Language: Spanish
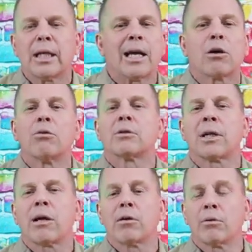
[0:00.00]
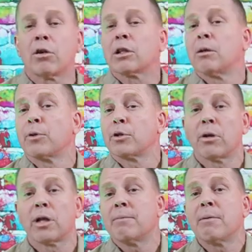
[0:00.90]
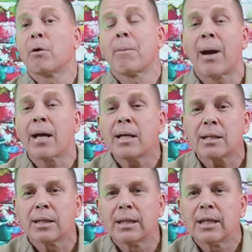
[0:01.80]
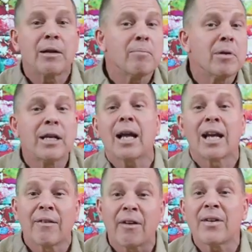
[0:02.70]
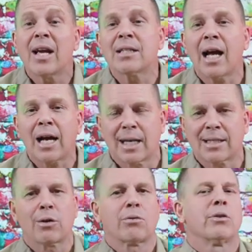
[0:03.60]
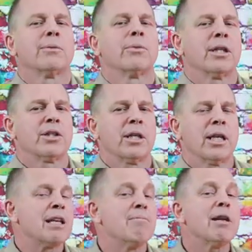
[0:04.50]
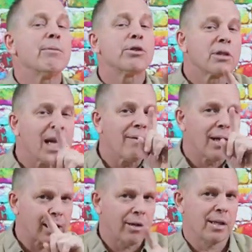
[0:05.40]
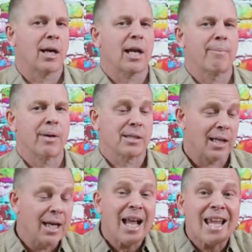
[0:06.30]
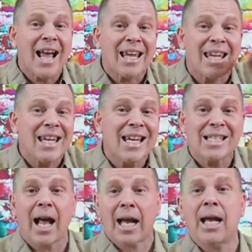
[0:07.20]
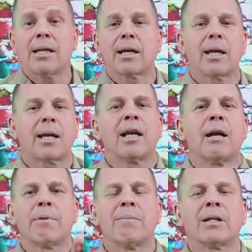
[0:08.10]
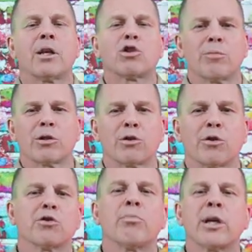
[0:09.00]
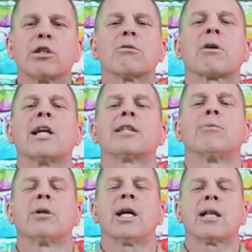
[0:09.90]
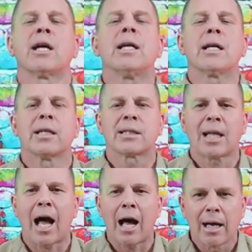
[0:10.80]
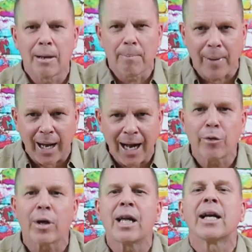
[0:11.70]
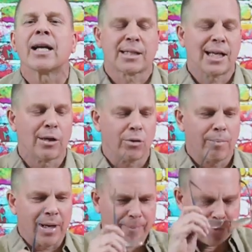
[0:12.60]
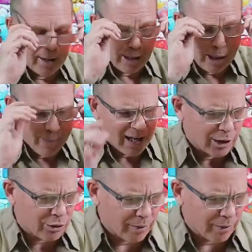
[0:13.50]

encontré con otra persona de mi propio país y mi, que vivía ya casado con una mujer de China, y me mostraba la realidad que pasa. Y aquí es la agenda que quiere implementar sobre nosotros. Por esto, criptomoneda está pegando y creciendo. Mira, mira esto.